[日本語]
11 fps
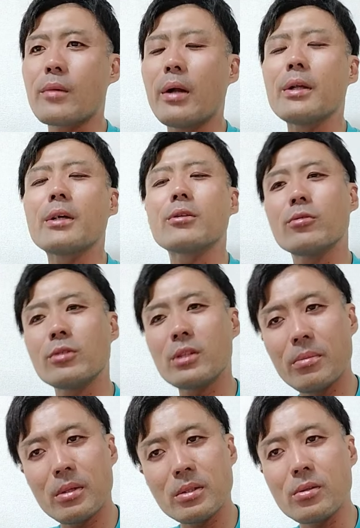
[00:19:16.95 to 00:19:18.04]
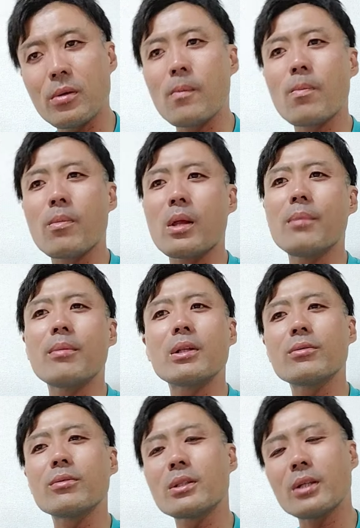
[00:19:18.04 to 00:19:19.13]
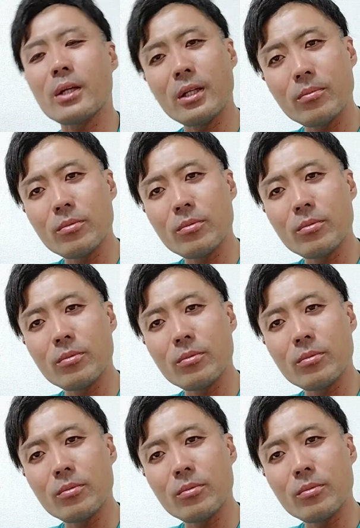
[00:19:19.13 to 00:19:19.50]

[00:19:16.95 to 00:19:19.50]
ありがとうございますと、頑張ってくださいね、